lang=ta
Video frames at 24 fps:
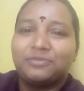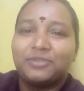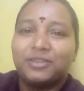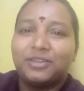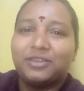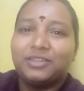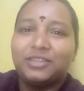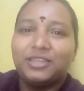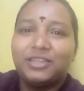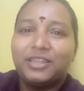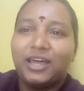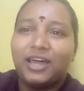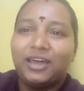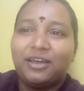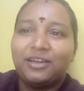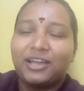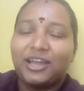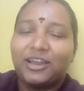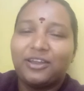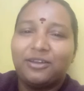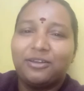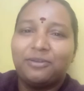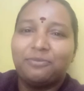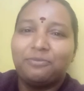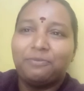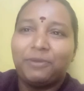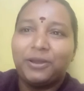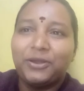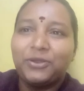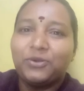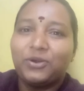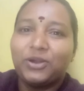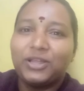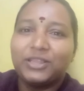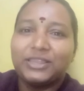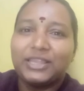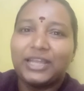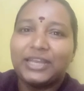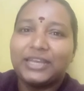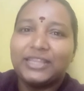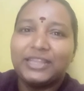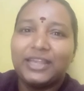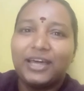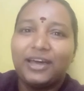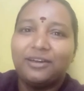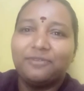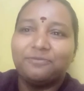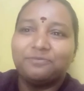இதுதான் க பனிக்கூடம்
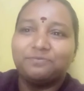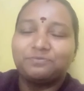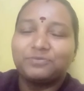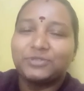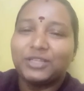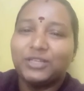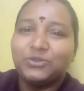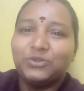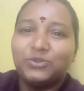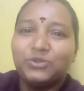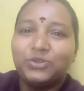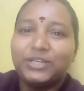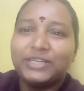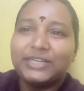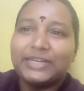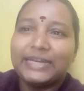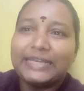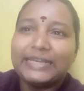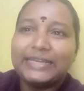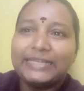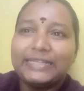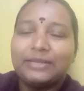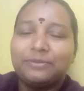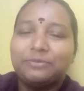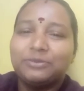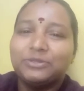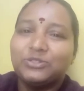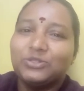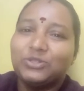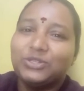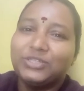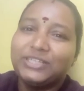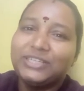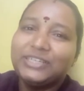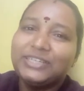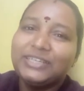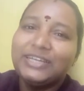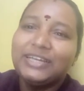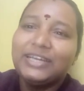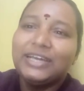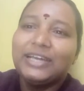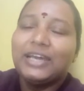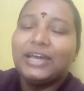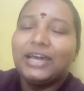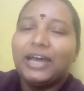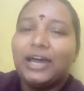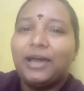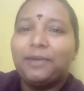தண்ணி தான் யூரின் கிடையாது அப்படின்னு சொல்லிட்டு
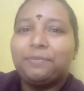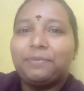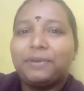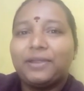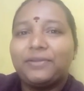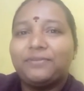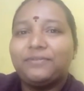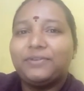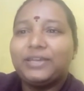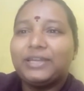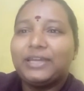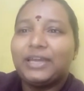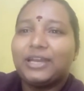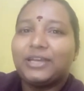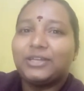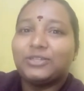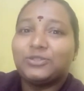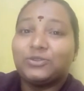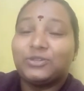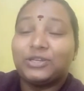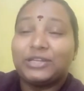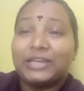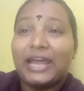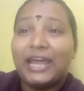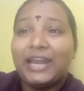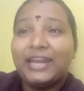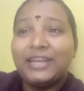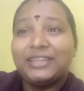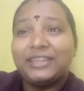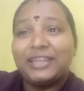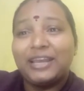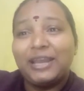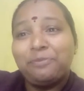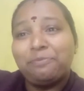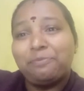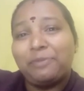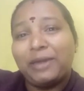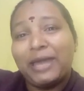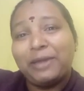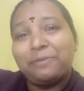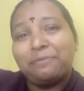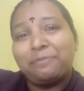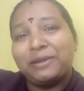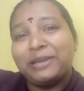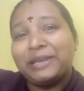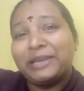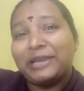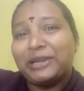அப்புறம் என் வீட்டுக்காரர்கிட்ட சொல்லிட்டேன் நான் இதெல்லாம்
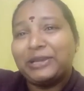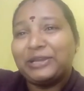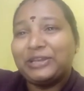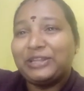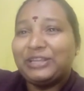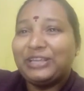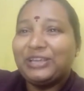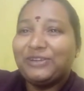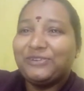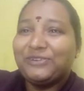பேக் பண்ணி ரெடியாக